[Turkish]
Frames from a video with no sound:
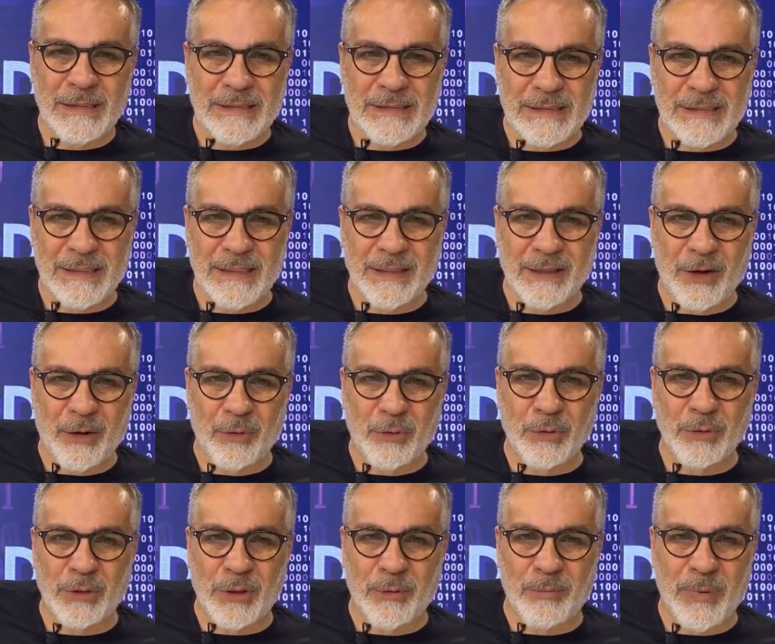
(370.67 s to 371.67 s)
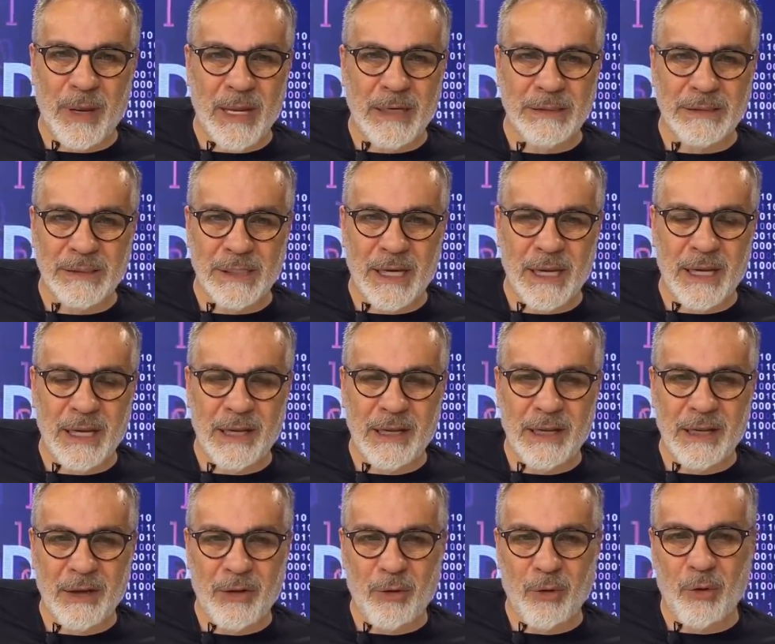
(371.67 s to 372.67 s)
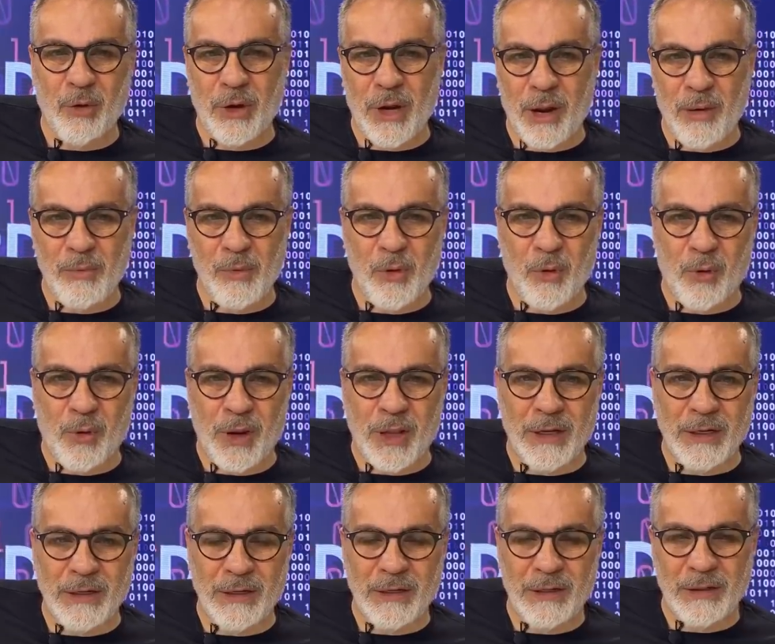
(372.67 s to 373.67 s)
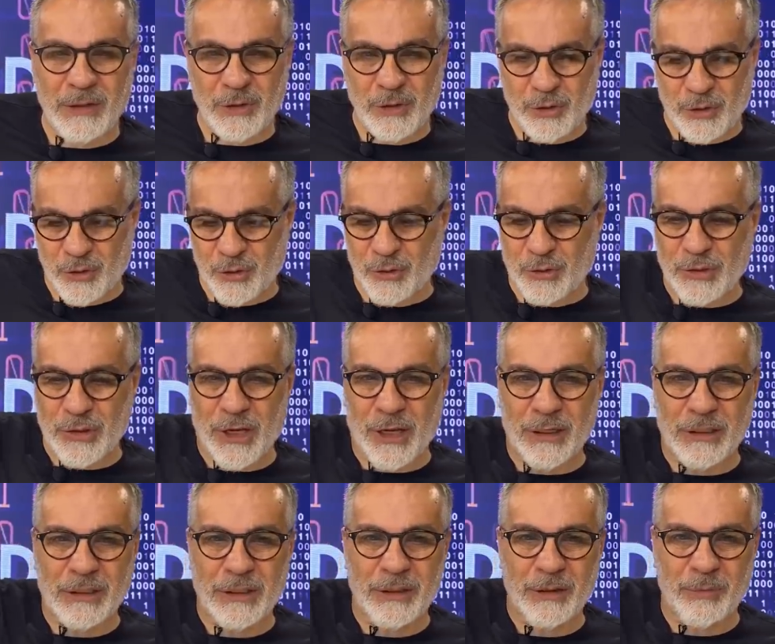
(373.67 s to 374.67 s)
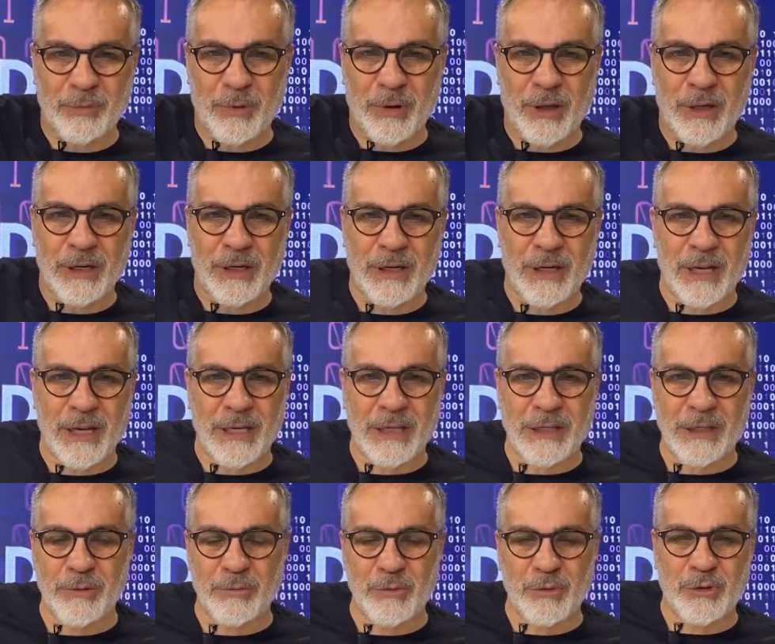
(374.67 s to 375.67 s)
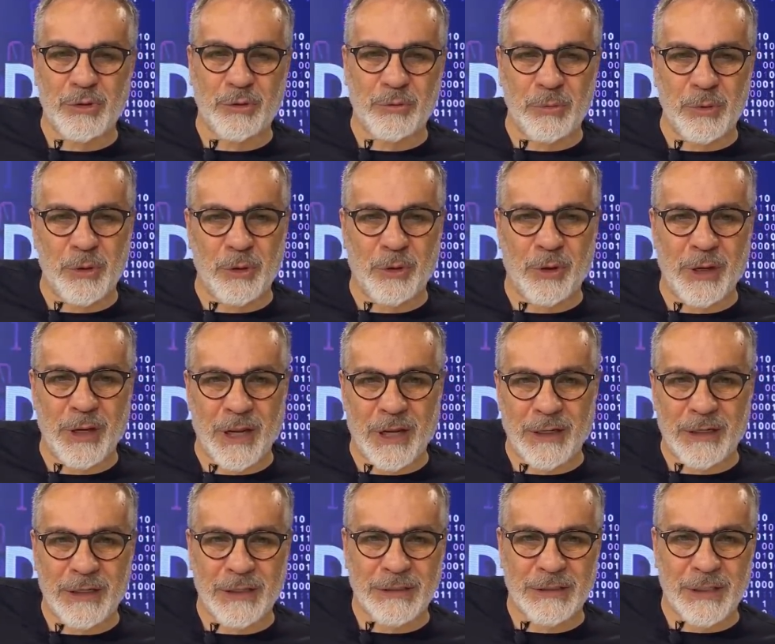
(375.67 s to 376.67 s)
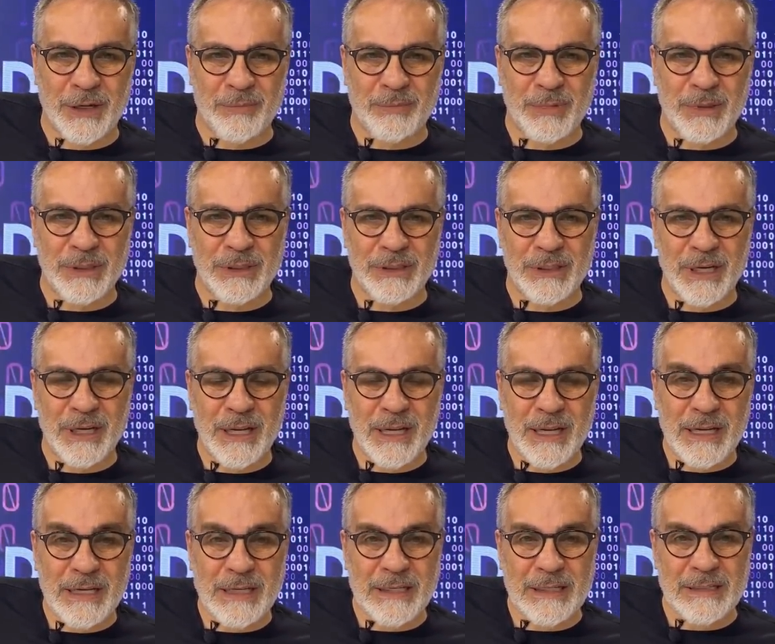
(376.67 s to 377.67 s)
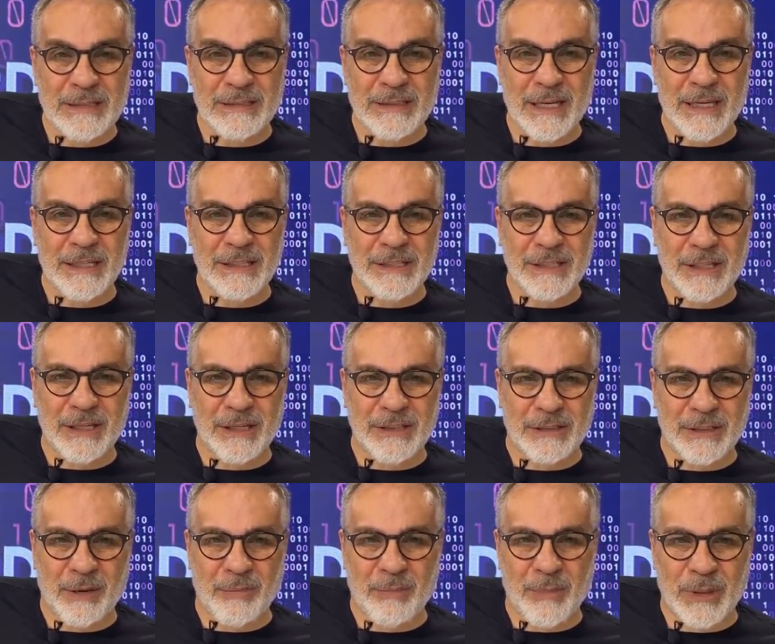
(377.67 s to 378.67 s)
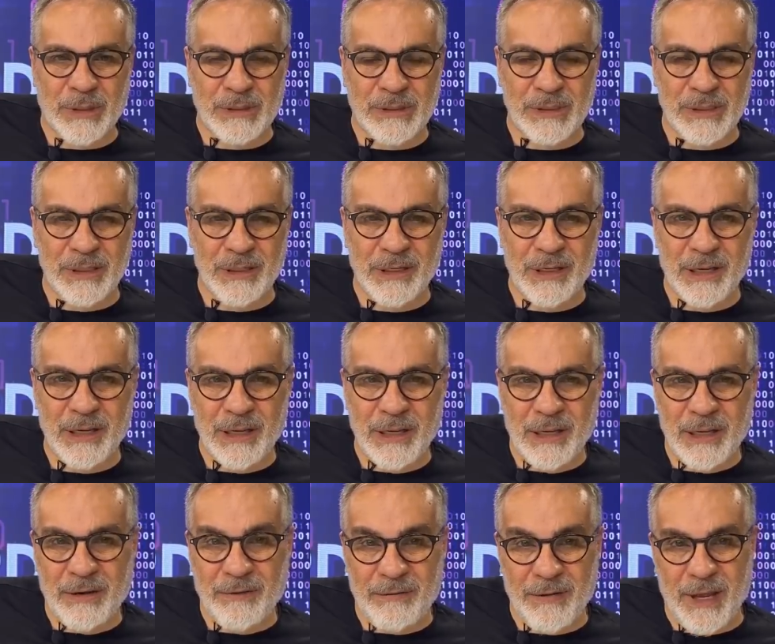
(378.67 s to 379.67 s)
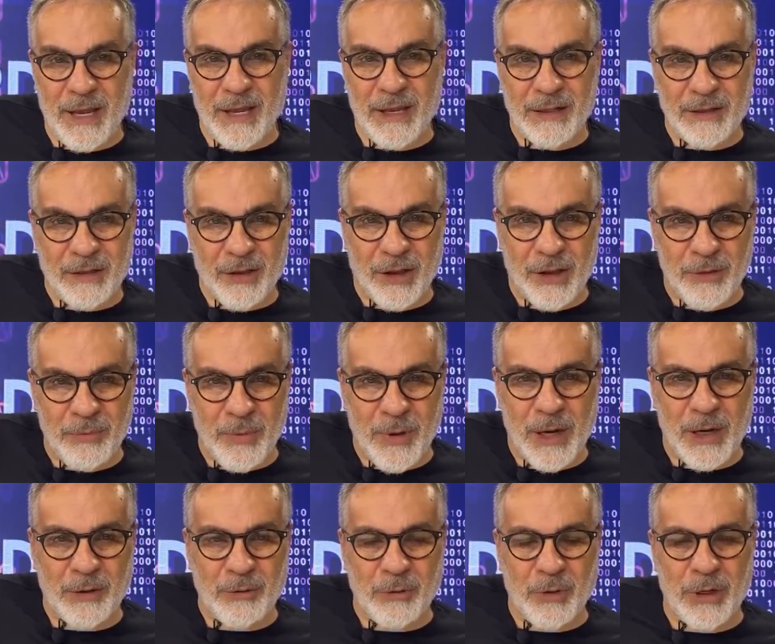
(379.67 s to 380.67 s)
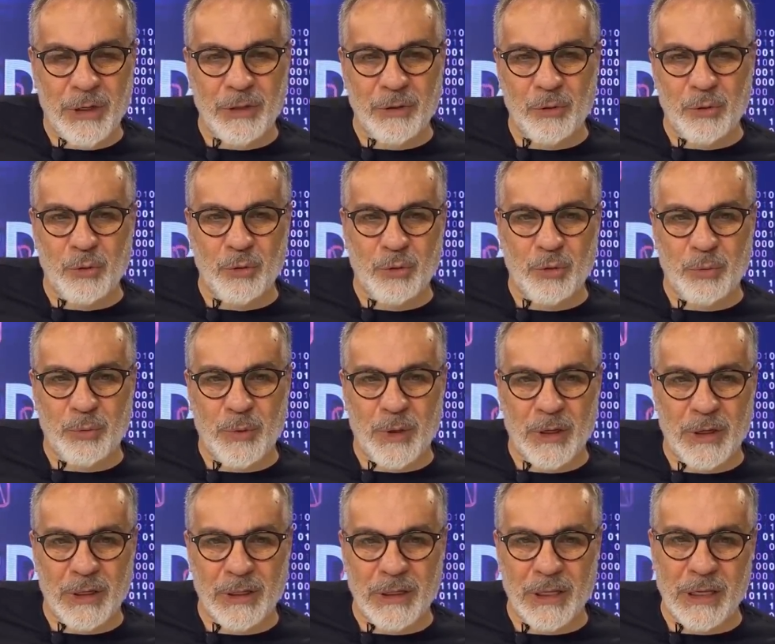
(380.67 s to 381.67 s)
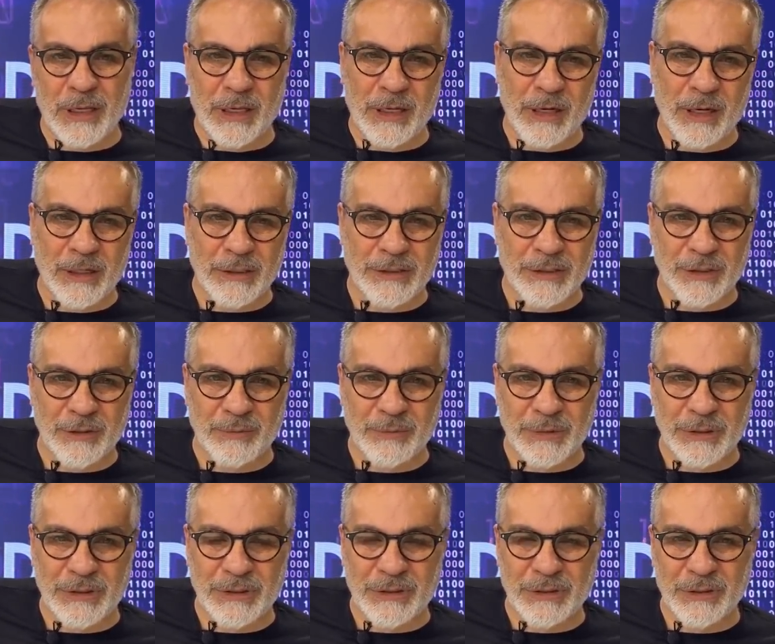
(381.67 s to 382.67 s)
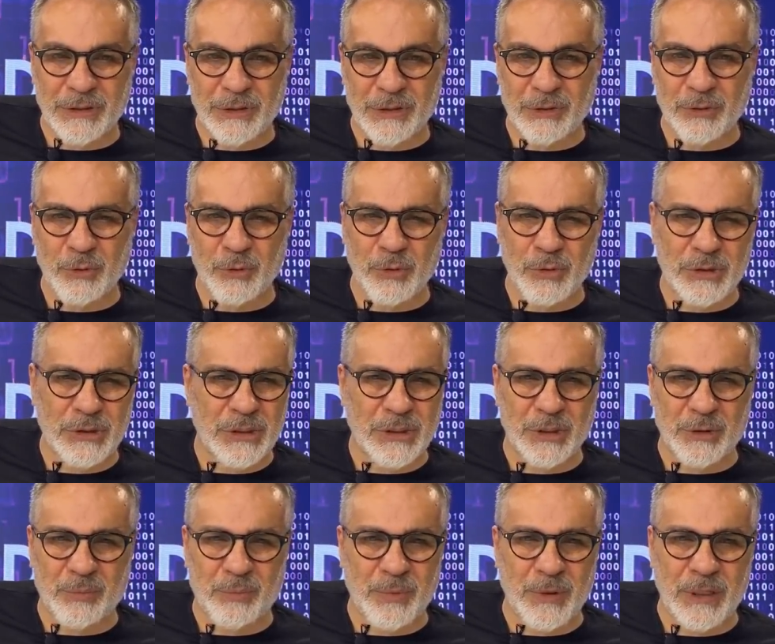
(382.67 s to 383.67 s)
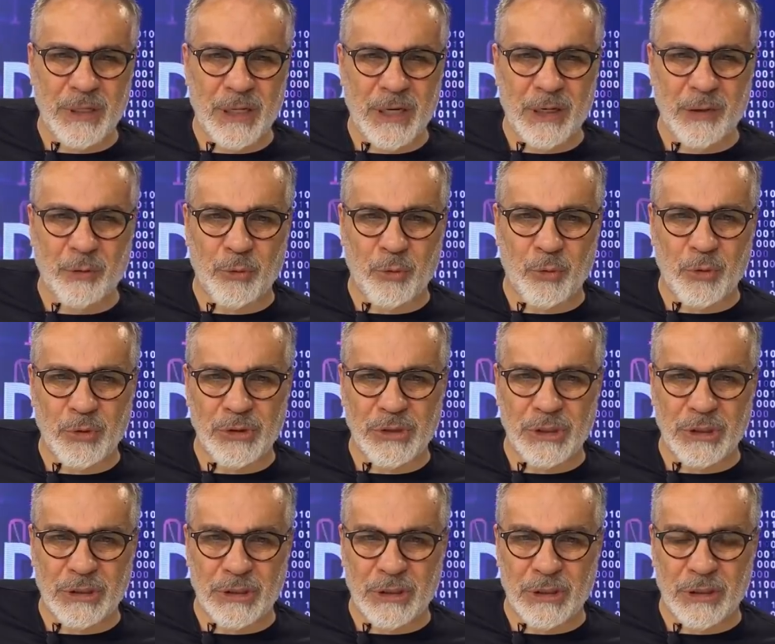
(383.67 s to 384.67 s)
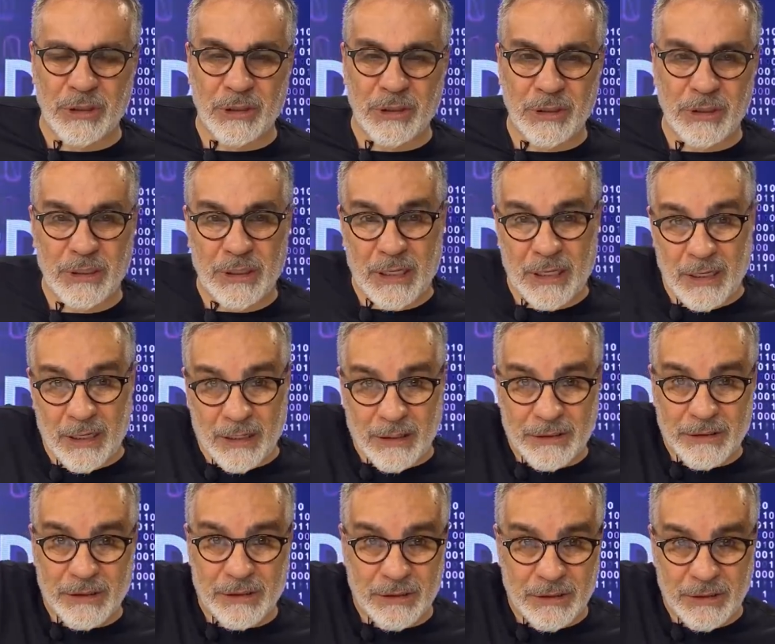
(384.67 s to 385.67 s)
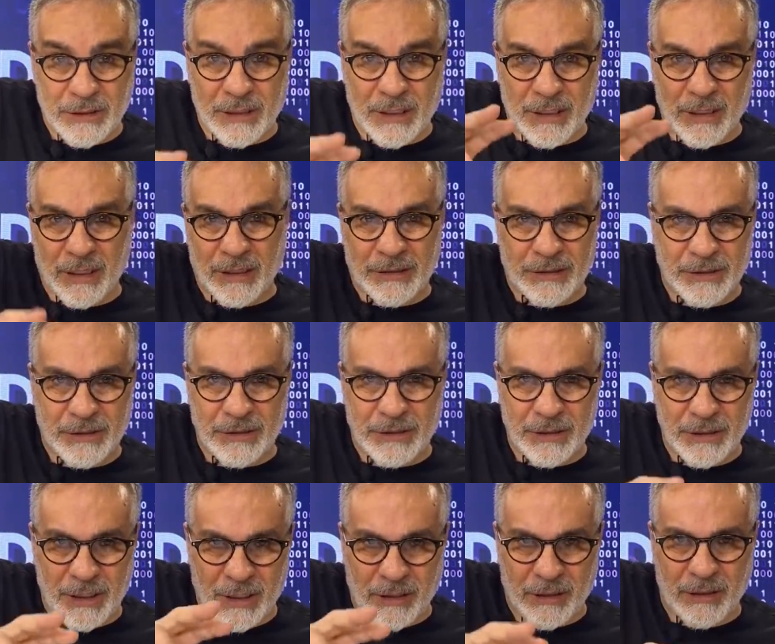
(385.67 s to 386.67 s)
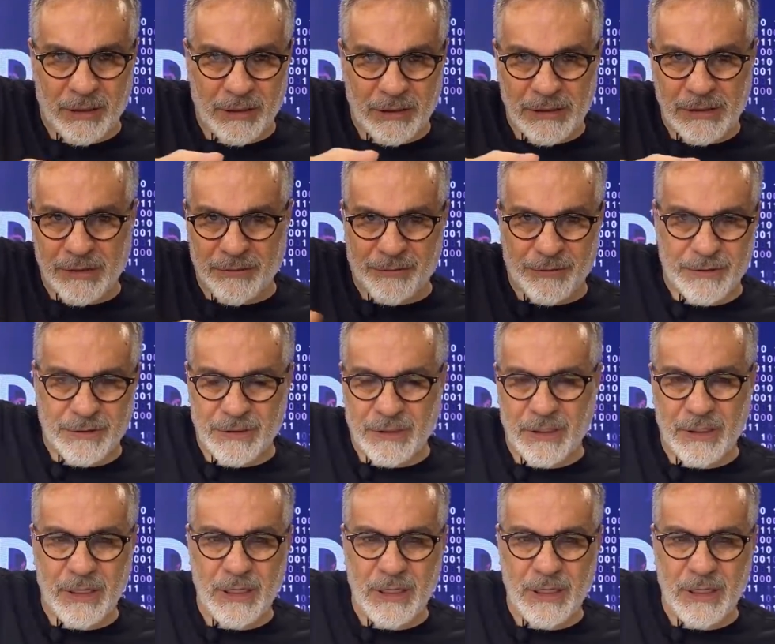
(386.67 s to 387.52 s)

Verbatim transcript: Zira orada bence önemli olan şu saat itibariyle 2,5 milyona yaklaşan bir izleyici kazanması ve Tayyip Erdoğan'ın YouTube kanalı da yeni açılmış. 140 binlere doğru çıktı. Yeni açıldı, yeni açıldı, yeni, sıfır.